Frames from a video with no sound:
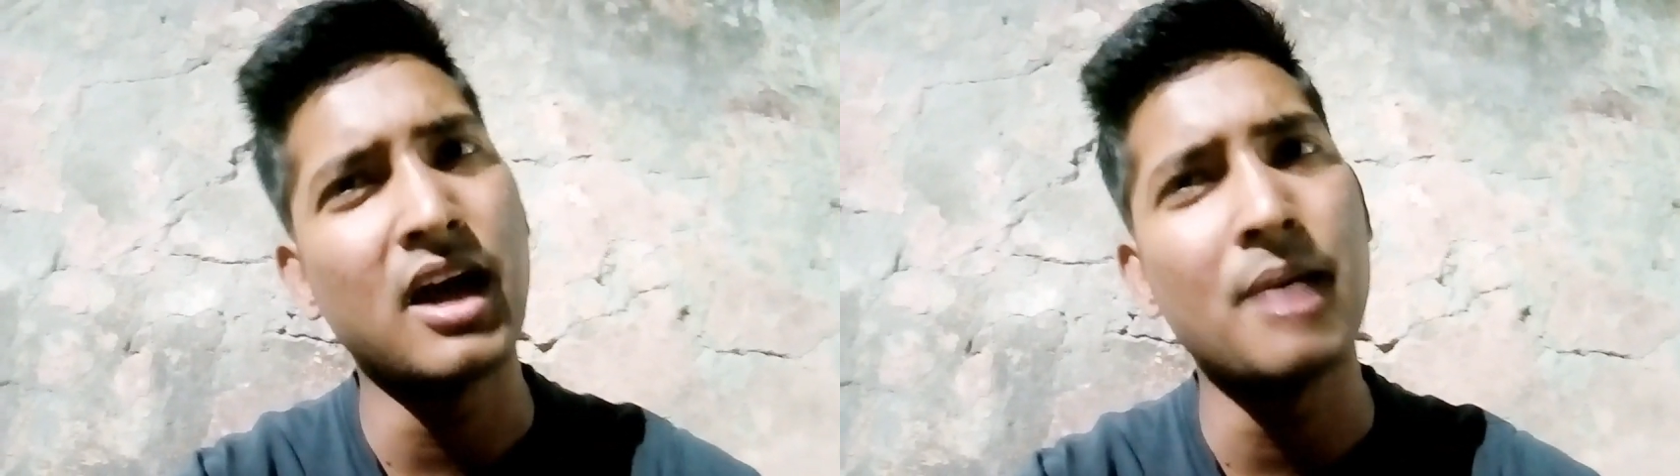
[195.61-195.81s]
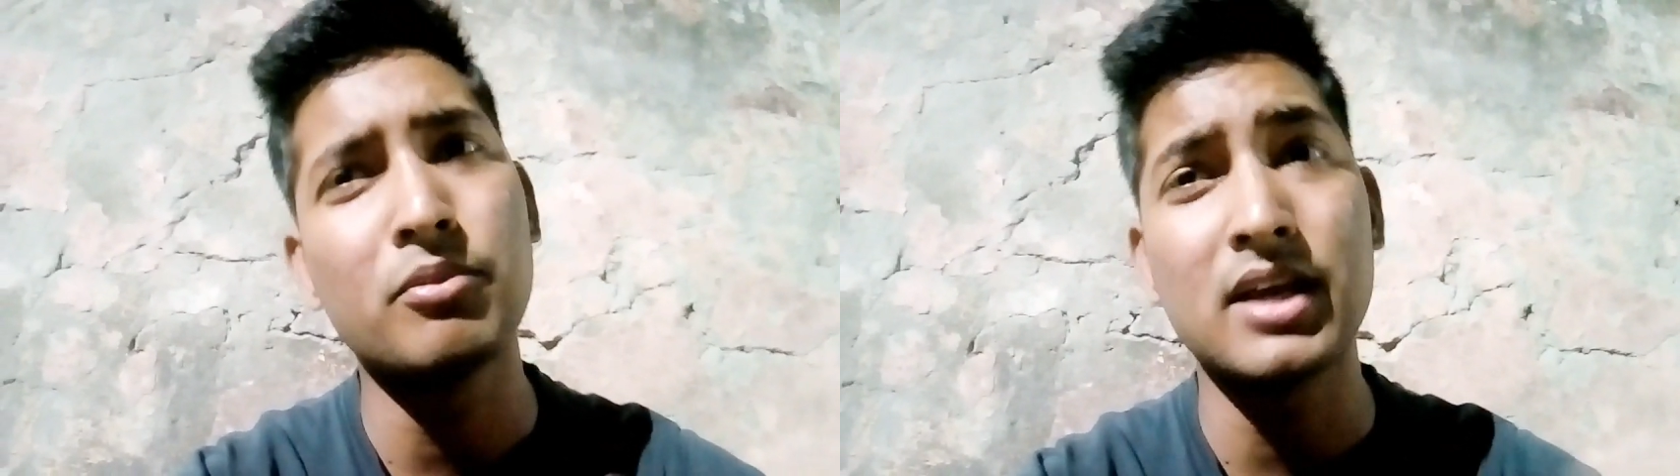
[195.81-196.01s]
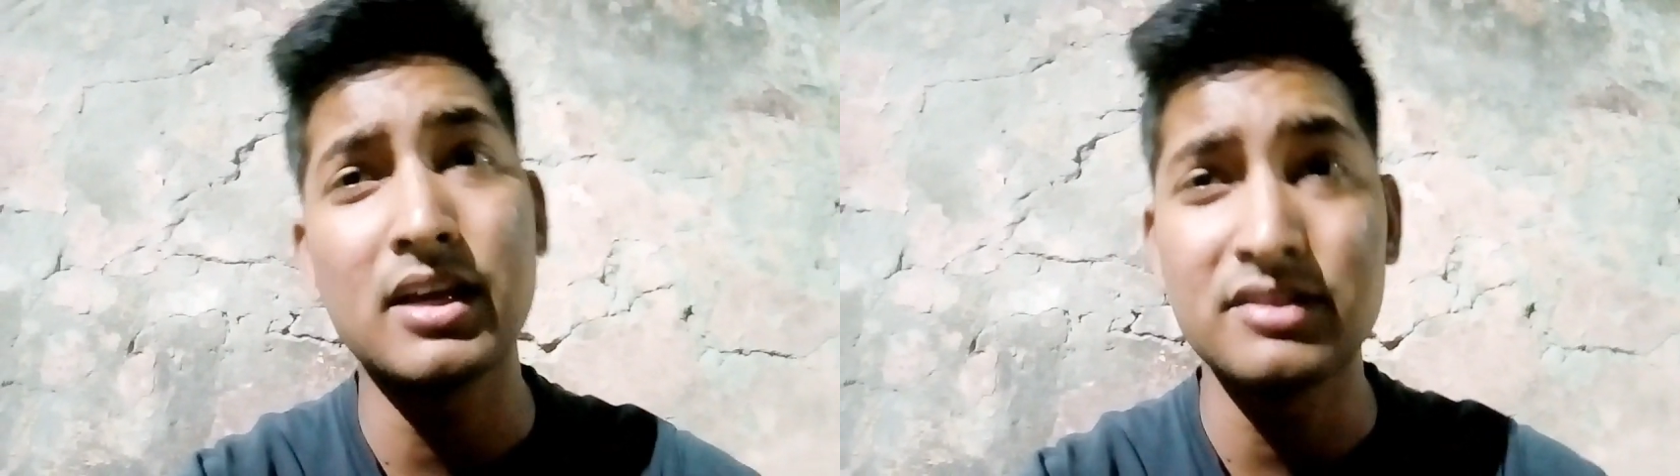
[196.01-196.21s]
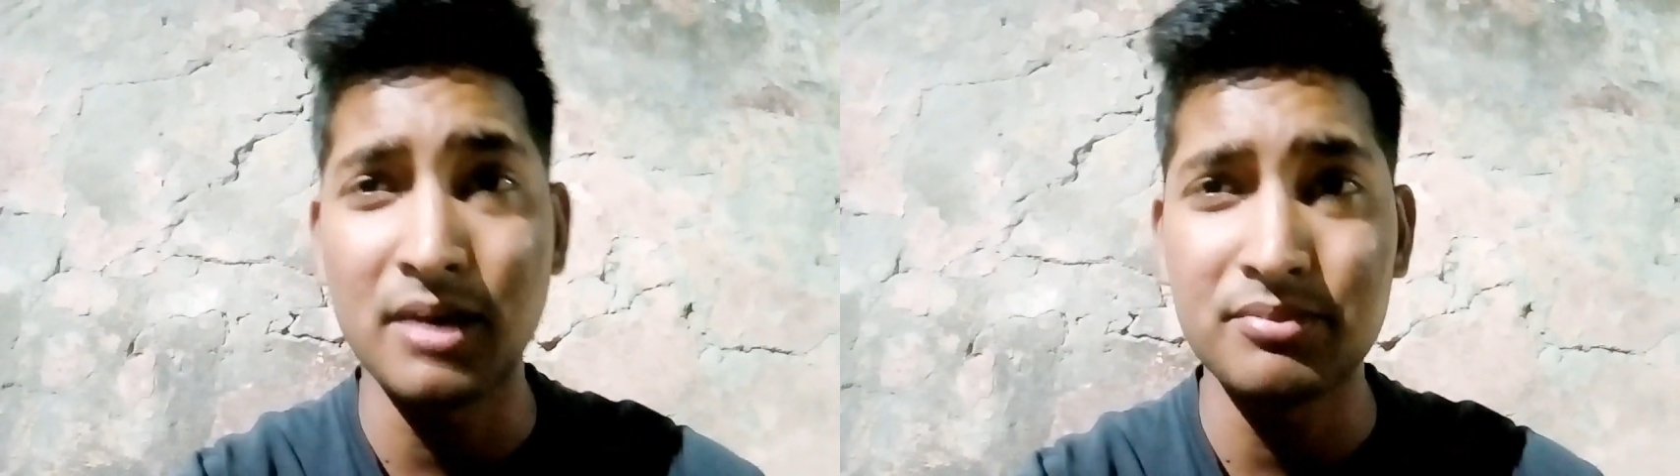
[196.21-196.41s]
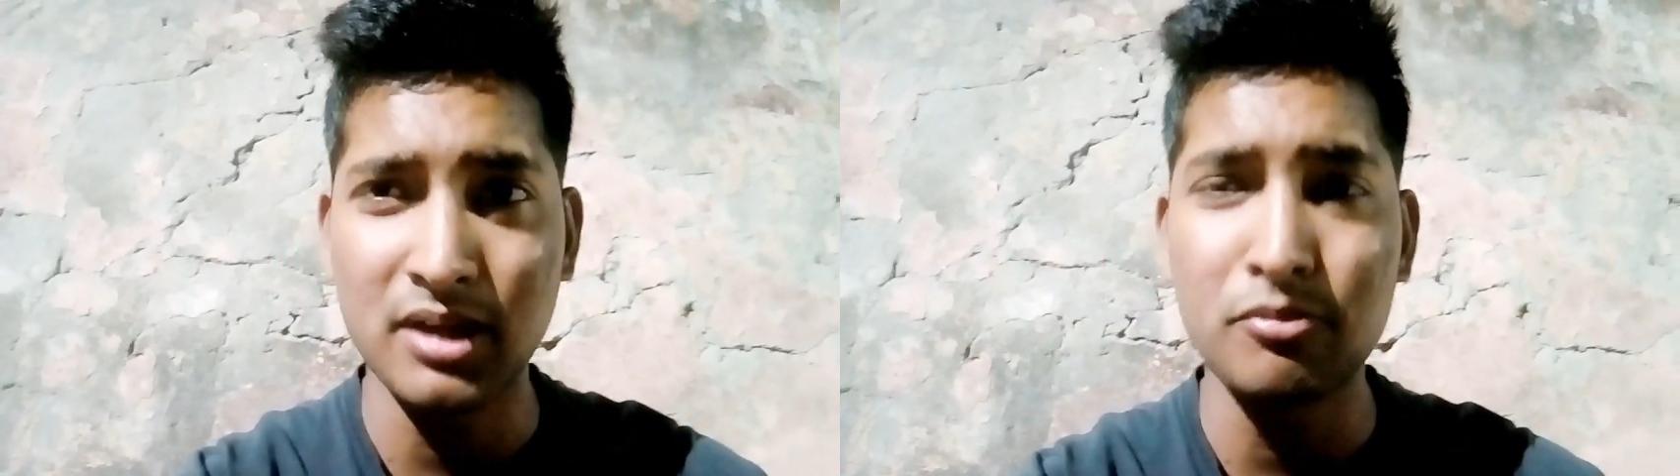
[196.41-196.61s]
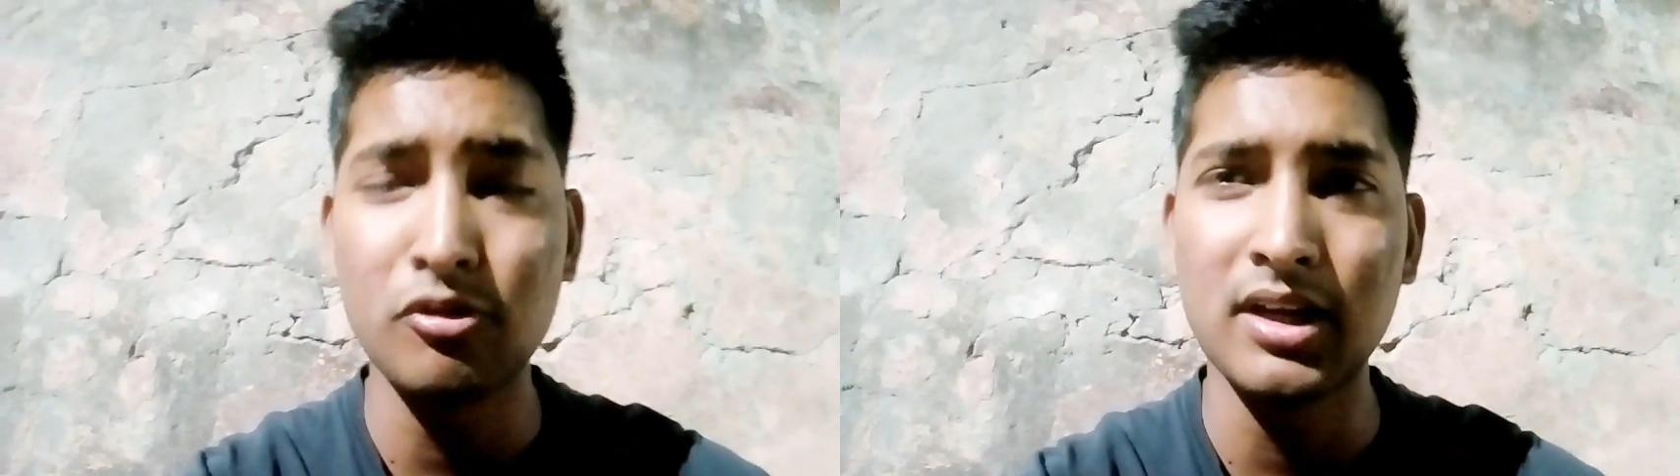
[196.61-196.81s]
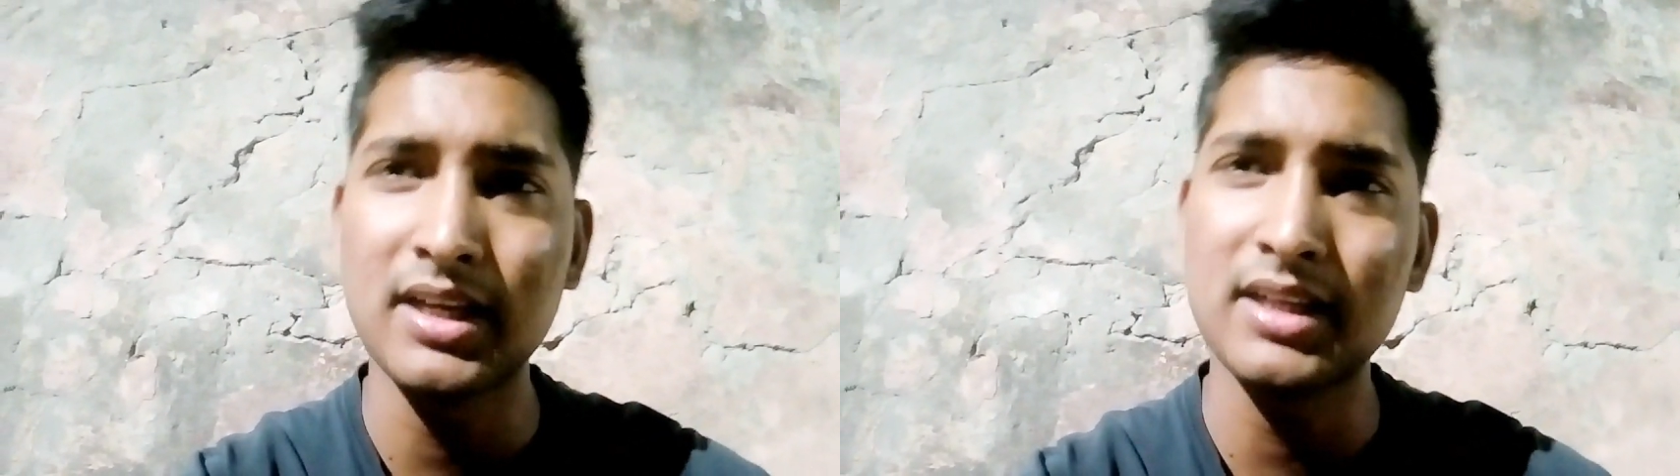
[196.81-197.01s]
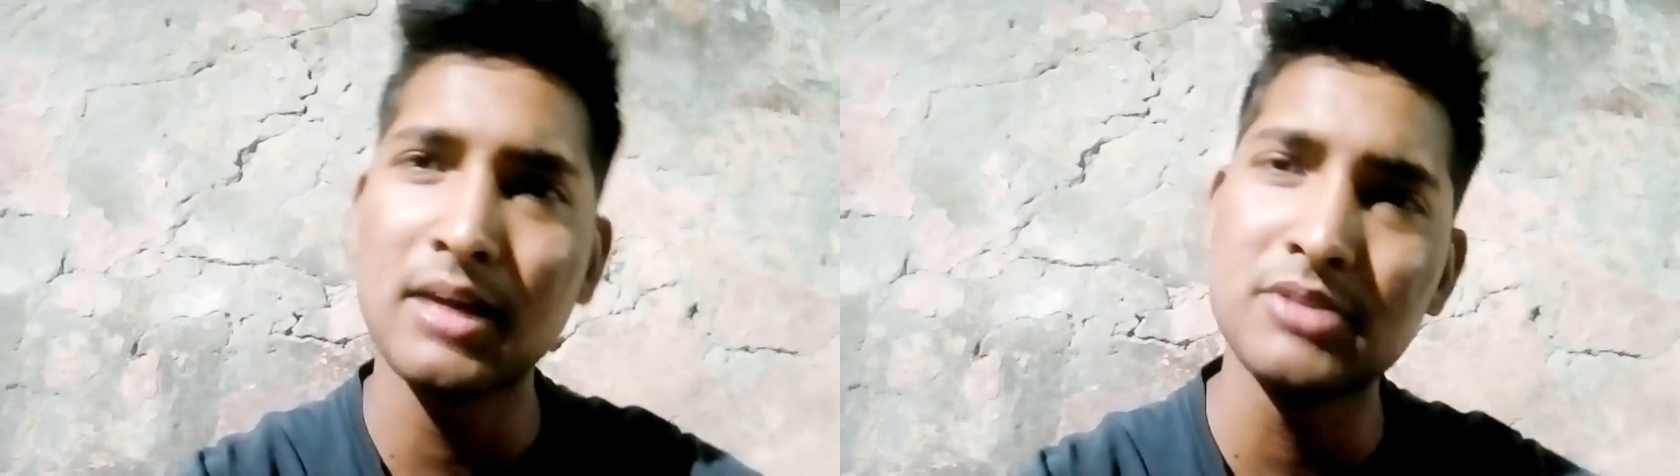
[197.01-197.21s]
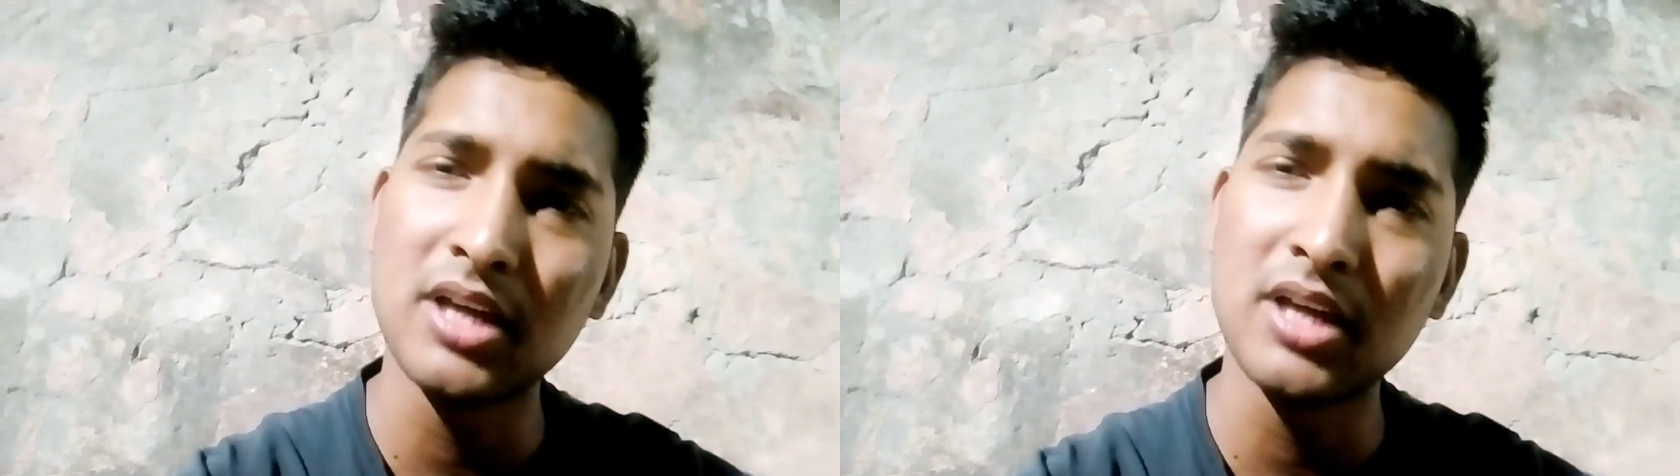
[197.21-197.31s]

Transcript: आपके हिसाब से आपको लगे कि आप